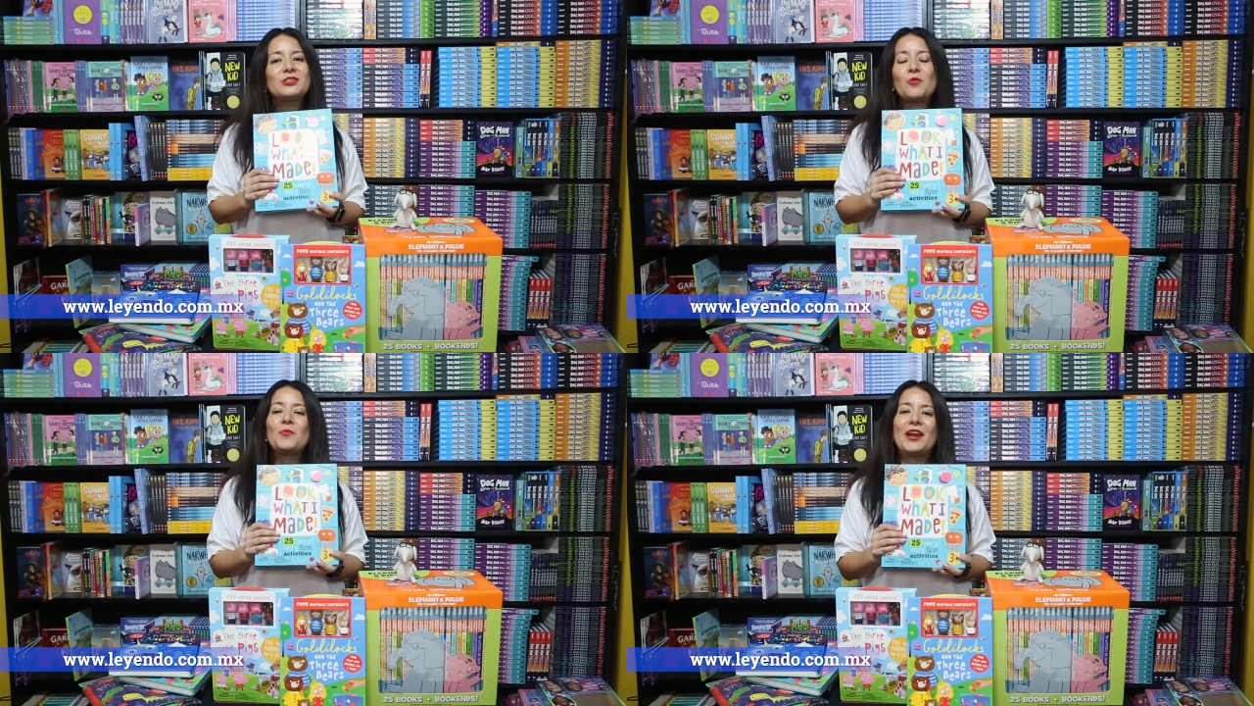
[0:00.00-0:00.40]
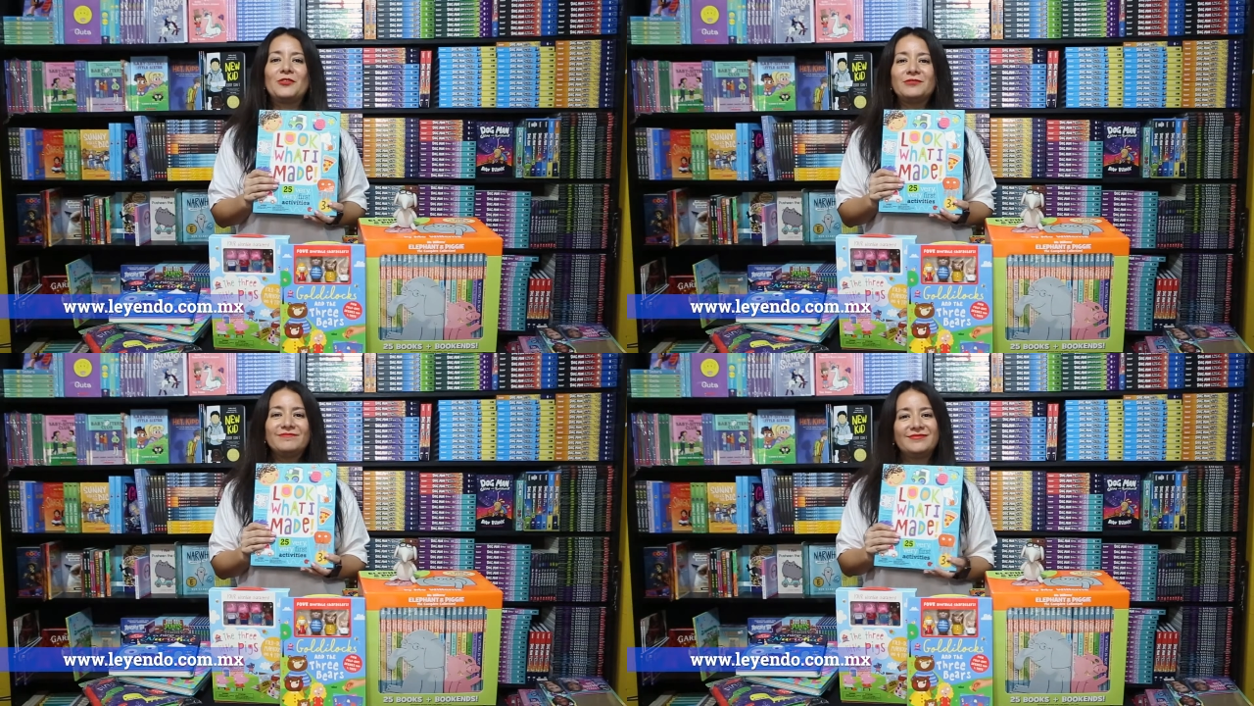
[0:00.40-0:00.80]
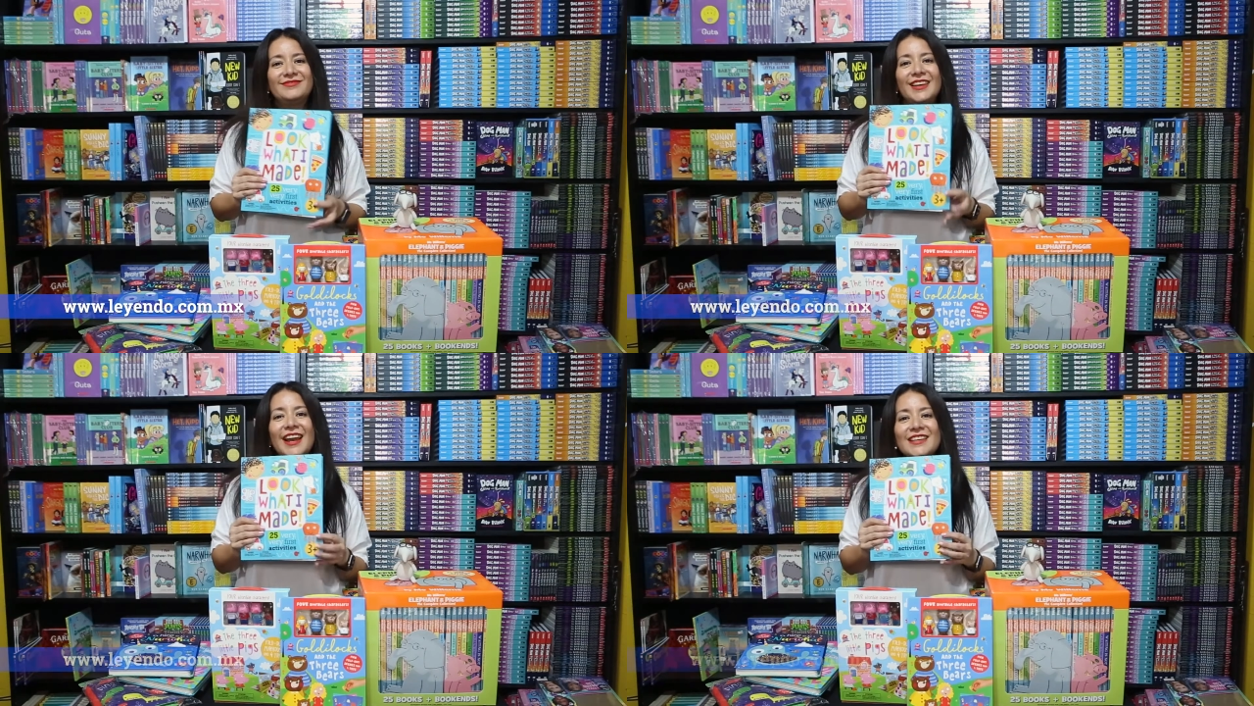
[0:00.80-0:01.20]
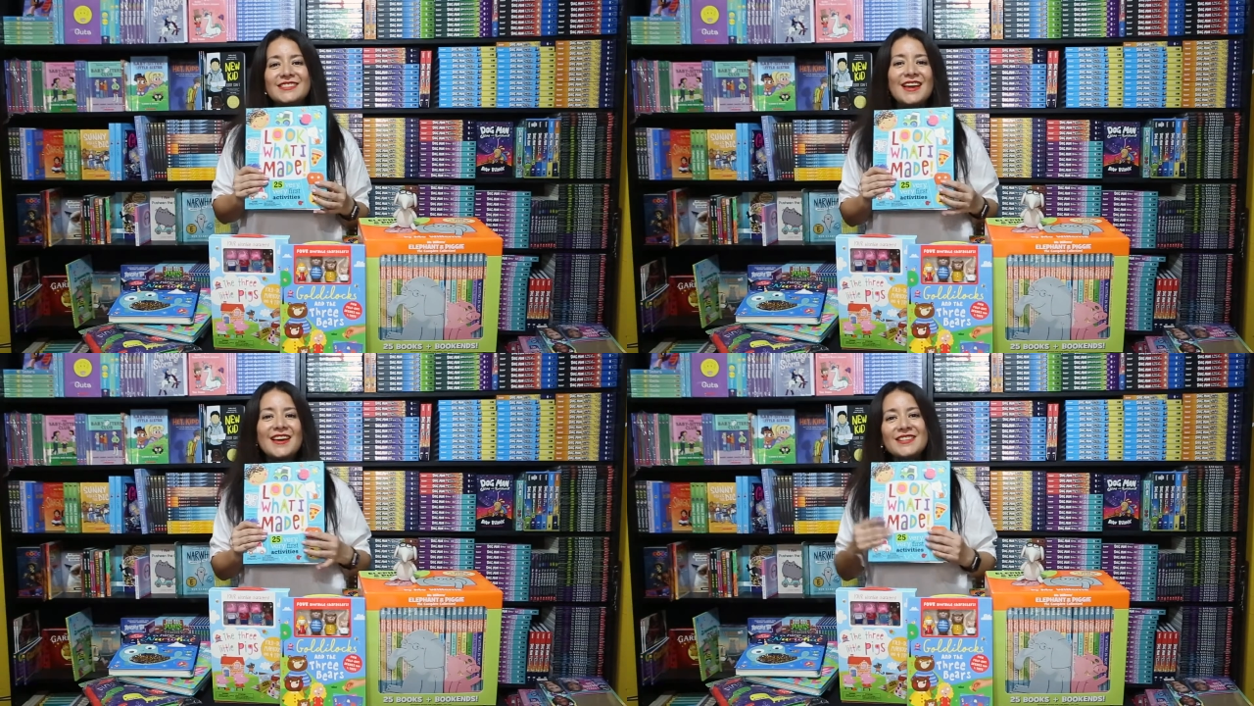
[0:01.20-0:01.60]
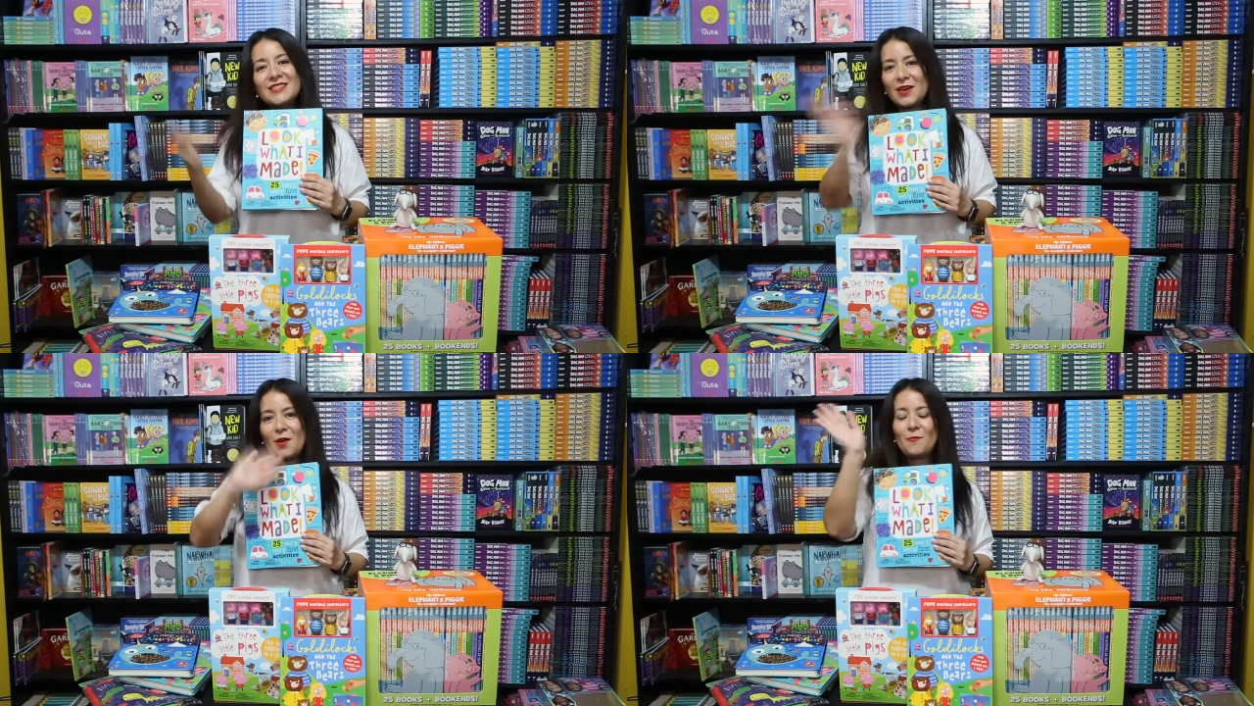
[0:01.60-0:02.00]
comprar. Gracias.
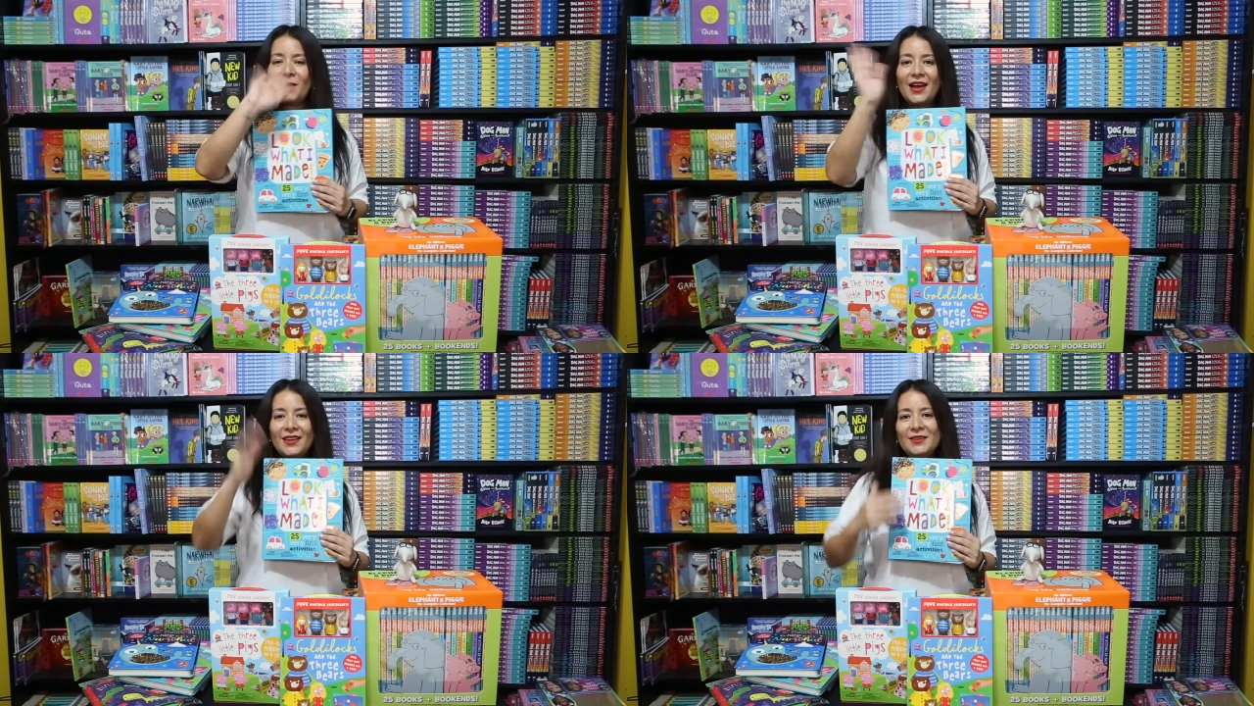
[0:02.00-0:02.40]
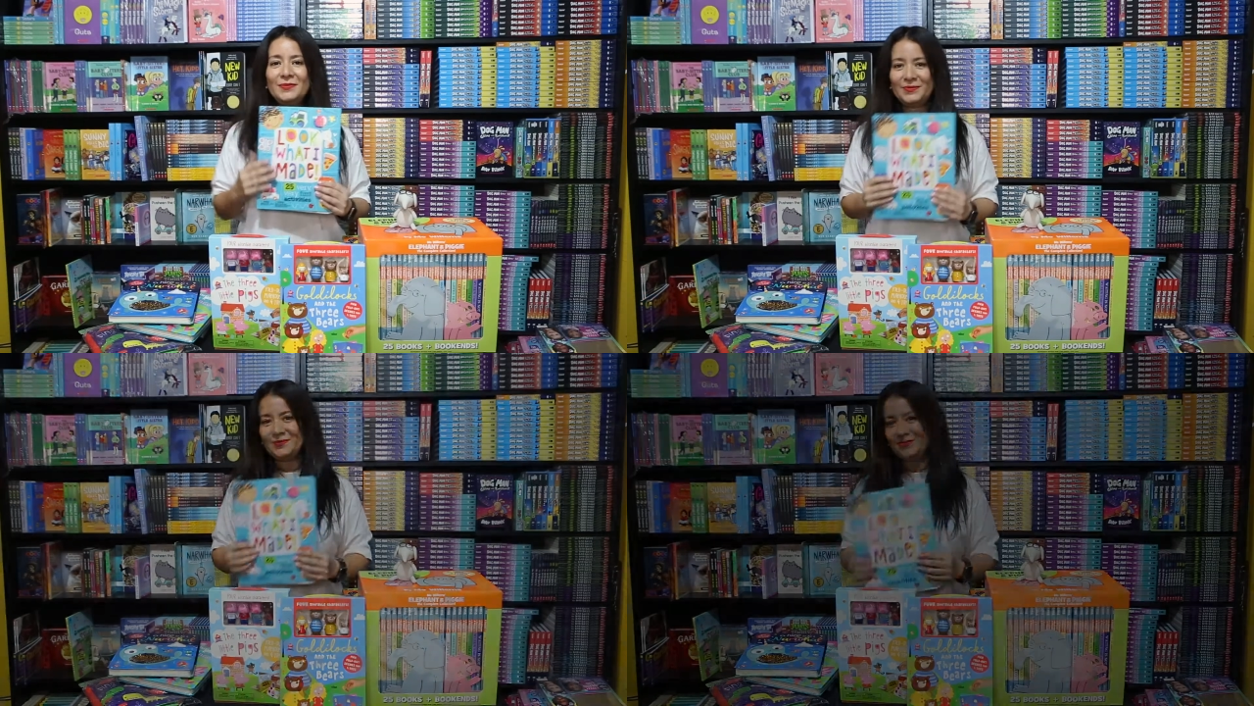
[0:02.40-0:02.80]
Bye.